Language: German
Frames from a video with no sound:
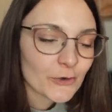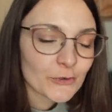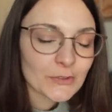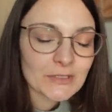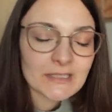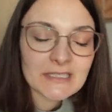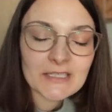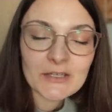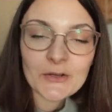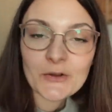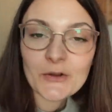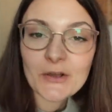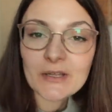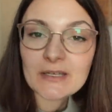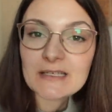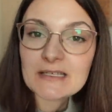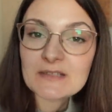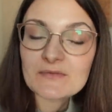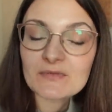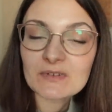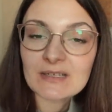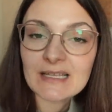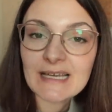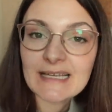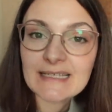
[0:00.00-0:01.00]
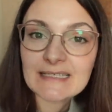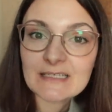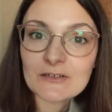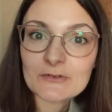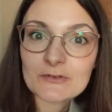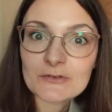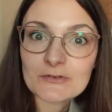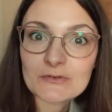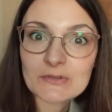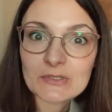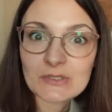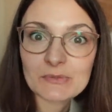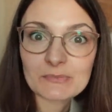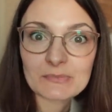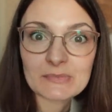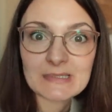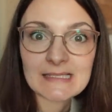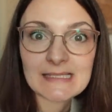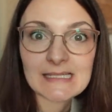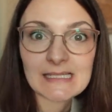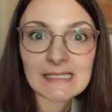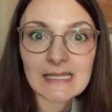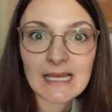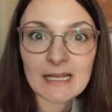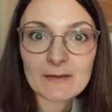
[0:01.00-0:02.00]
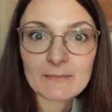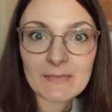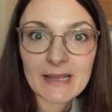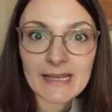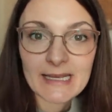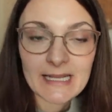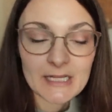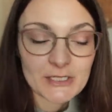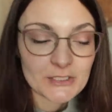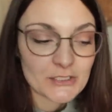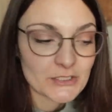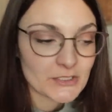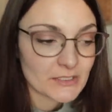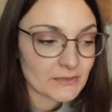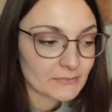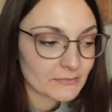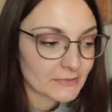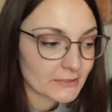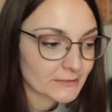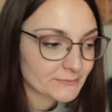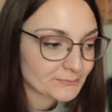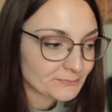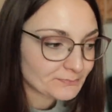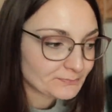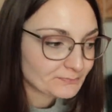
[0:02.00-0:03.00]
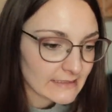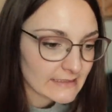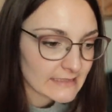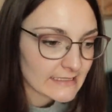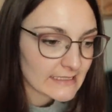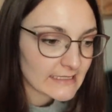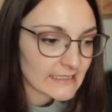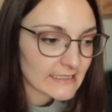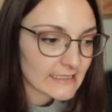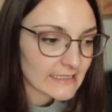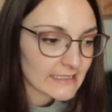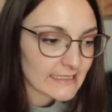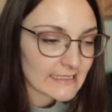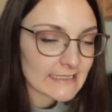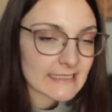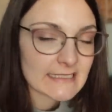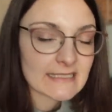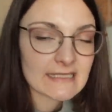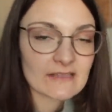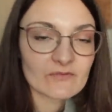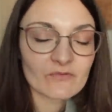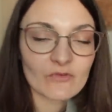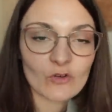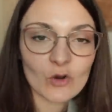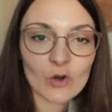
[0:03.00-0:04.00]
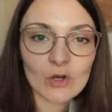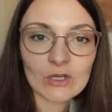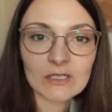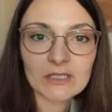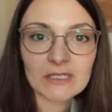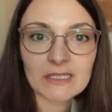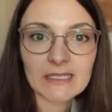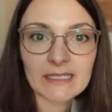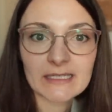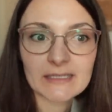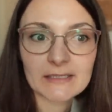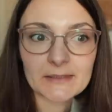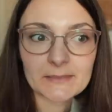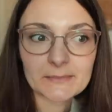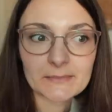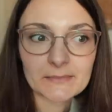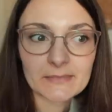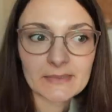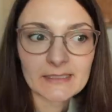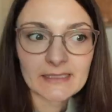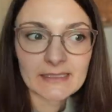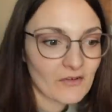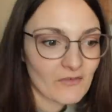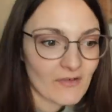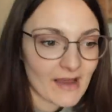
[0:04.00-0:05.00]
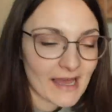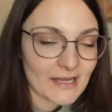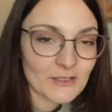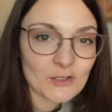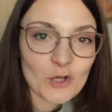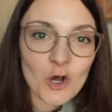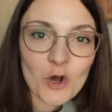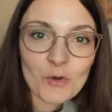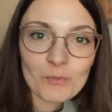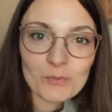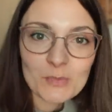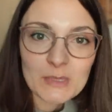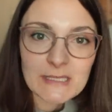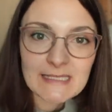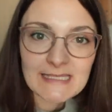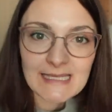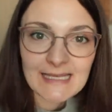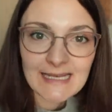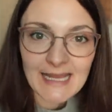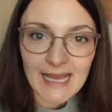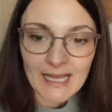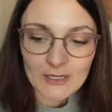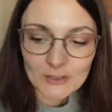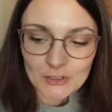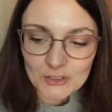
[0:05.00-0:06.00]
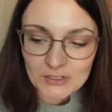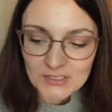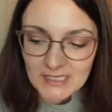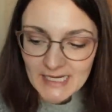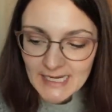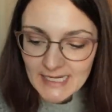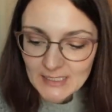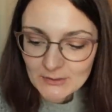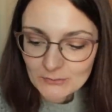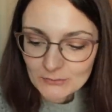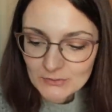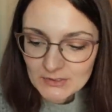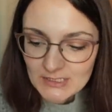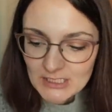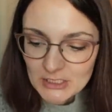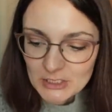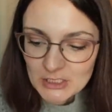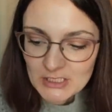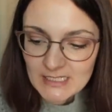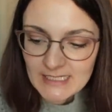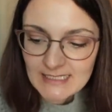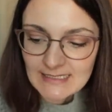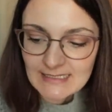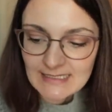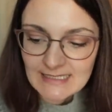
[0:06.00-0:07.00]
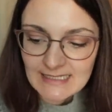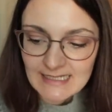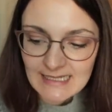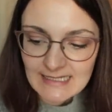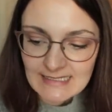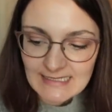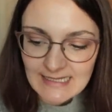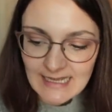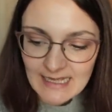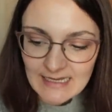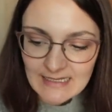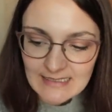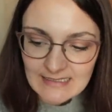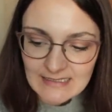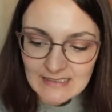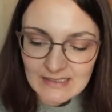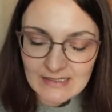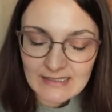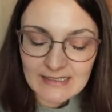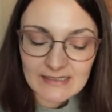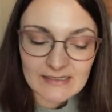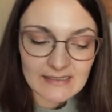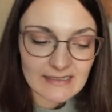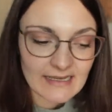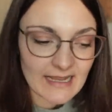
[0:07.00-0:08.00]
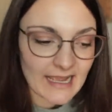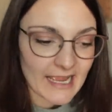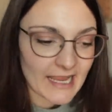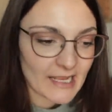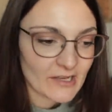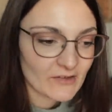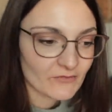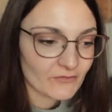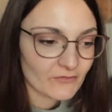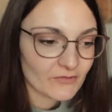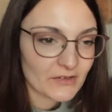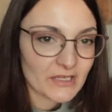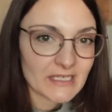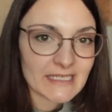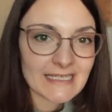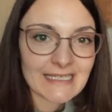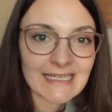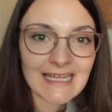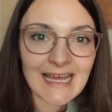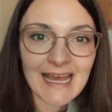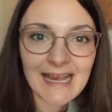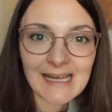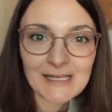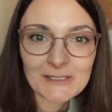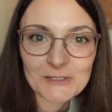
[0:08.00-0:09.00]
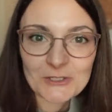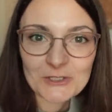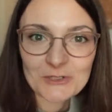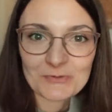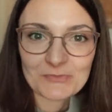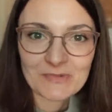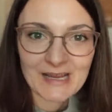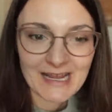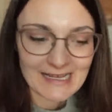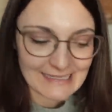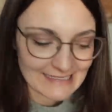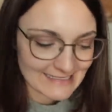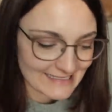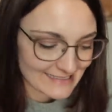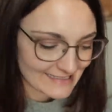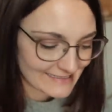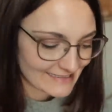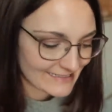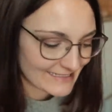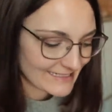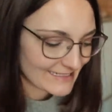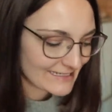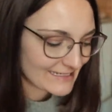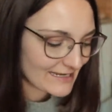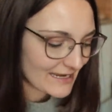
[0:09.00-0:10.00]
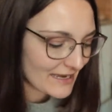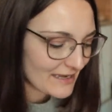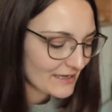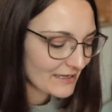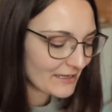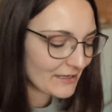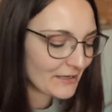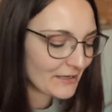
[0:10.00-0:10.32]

Und ihr hört es vielleicht auch schon so ein bisschen an meiner Stimme die letzten Wochen ähm, waren doch ein bisschen anstrengend und da schlägt sich jetzt alles in ein wenig Halsschmerzen nieder.